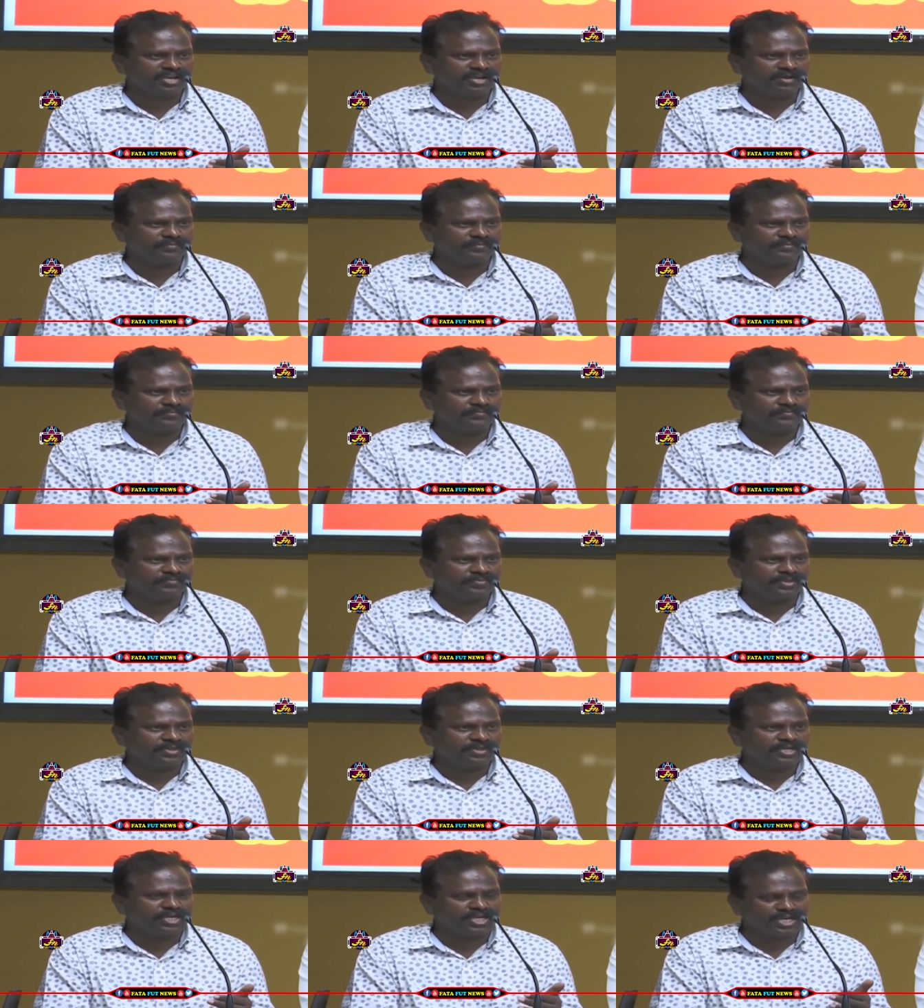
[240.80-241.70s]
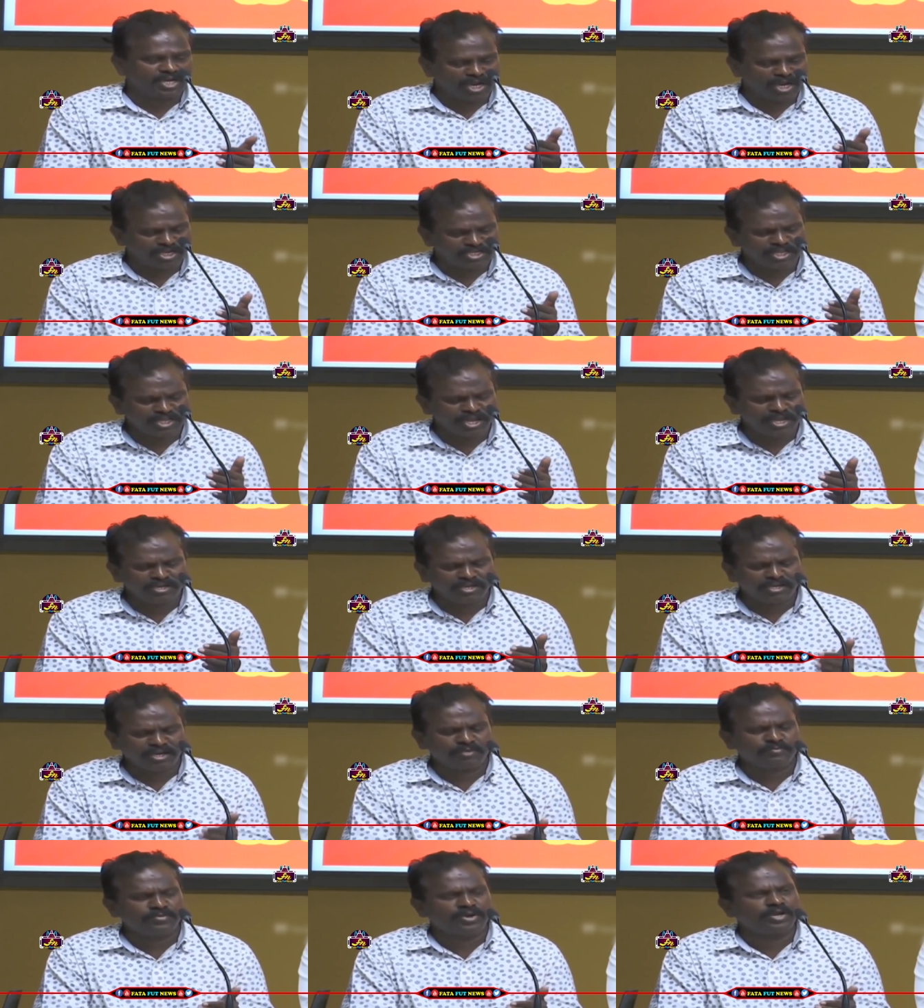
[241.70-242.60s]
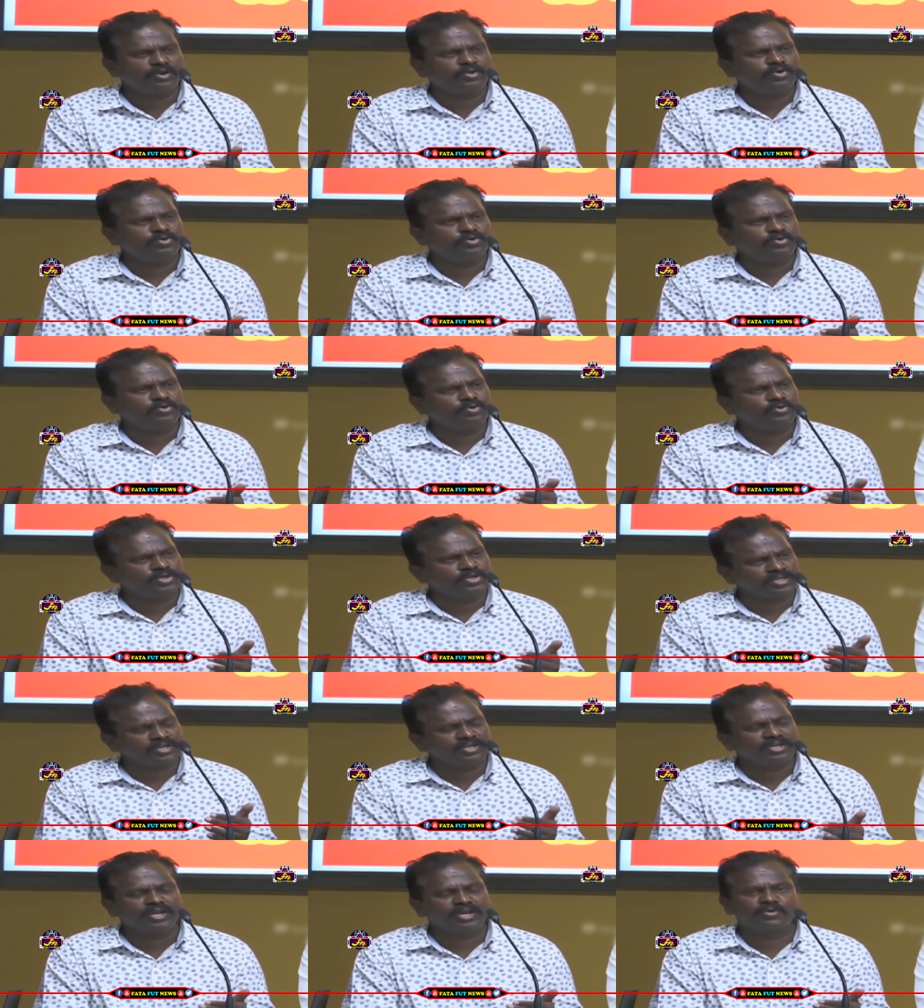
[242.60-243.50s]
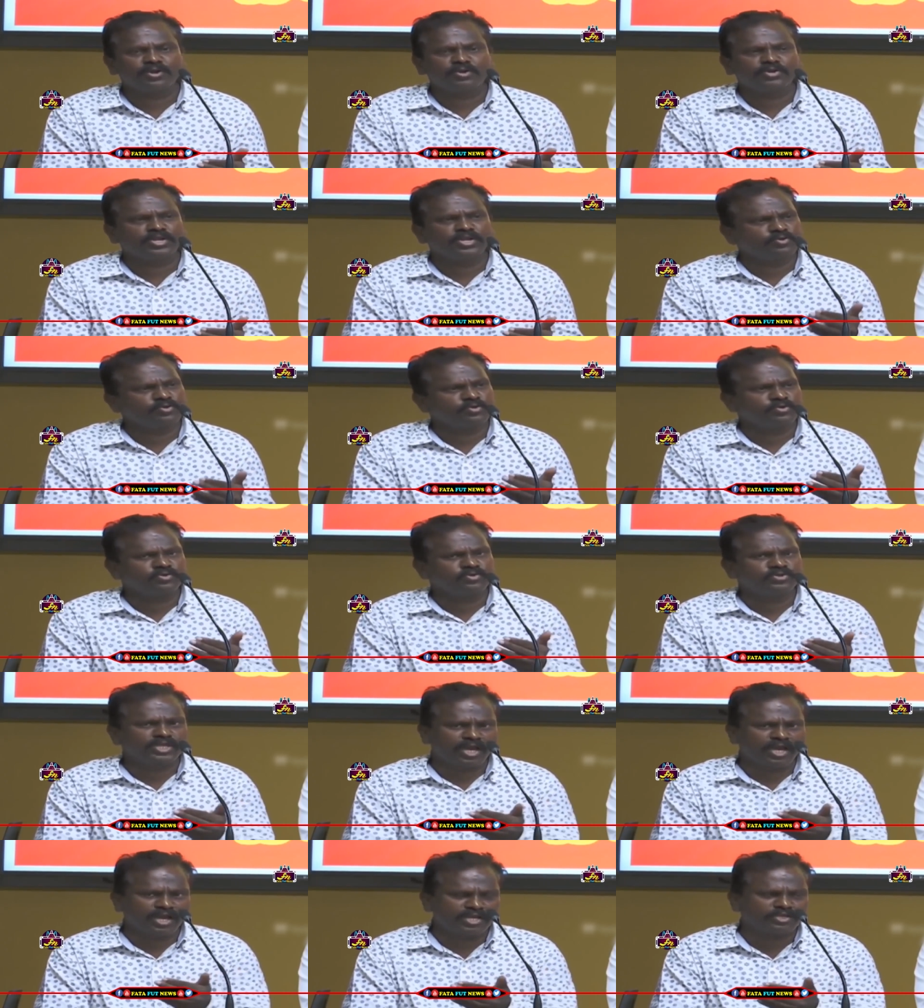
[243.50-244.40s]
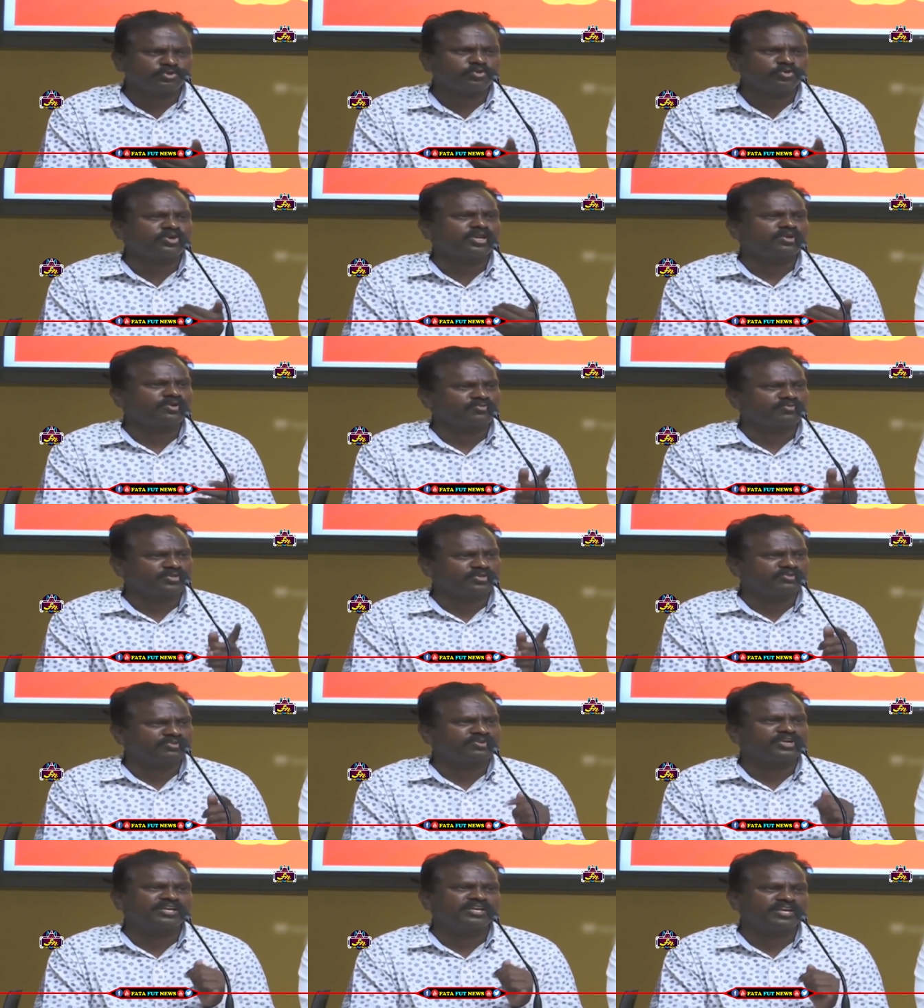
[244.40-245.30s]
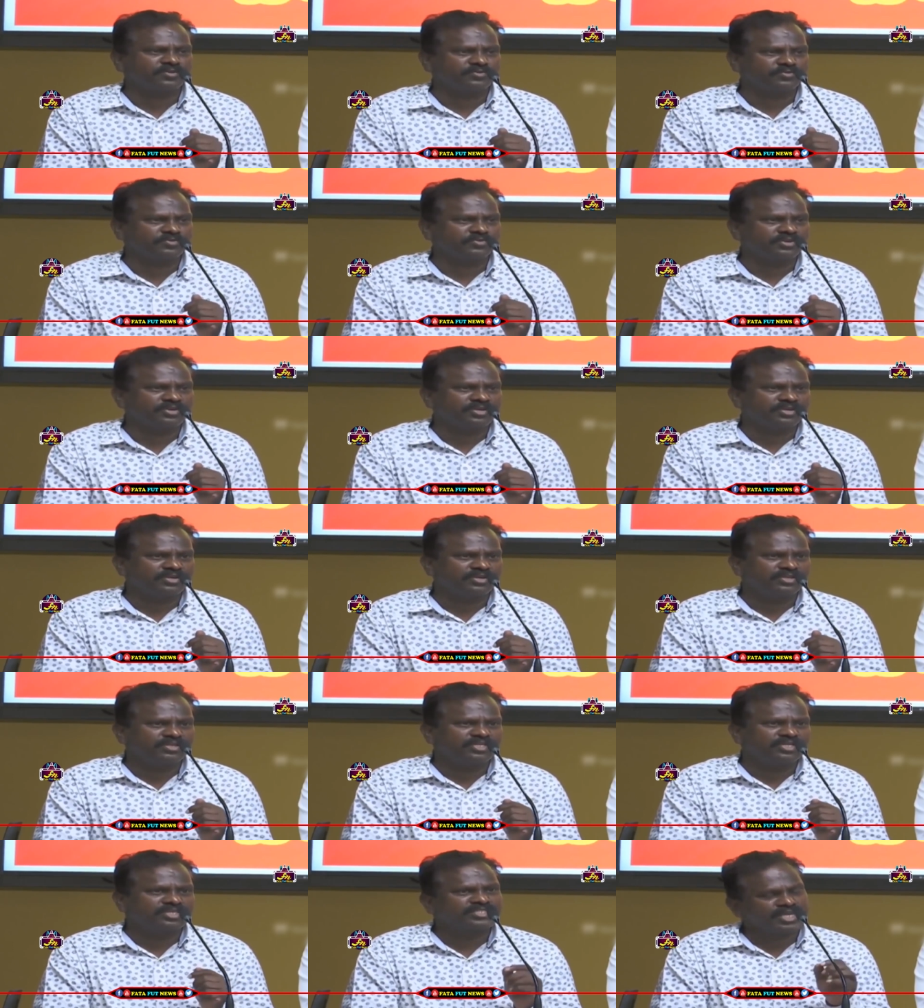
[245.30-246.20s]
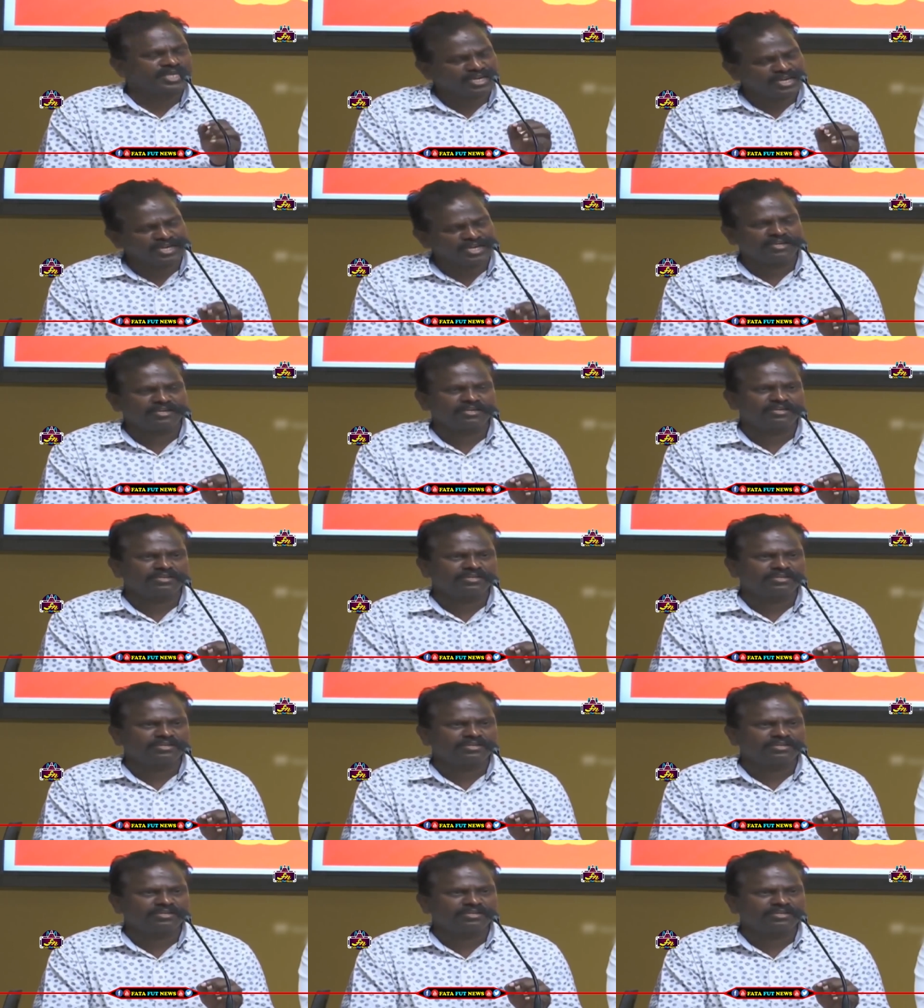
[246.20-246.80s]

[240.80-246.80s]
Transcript: విధంగా రాజధాని గ్రామాల్లోనూ ఇతర గ్రామాల్లో నేను చాలా చోట్ల ఒక విషయం అడిగాను సరే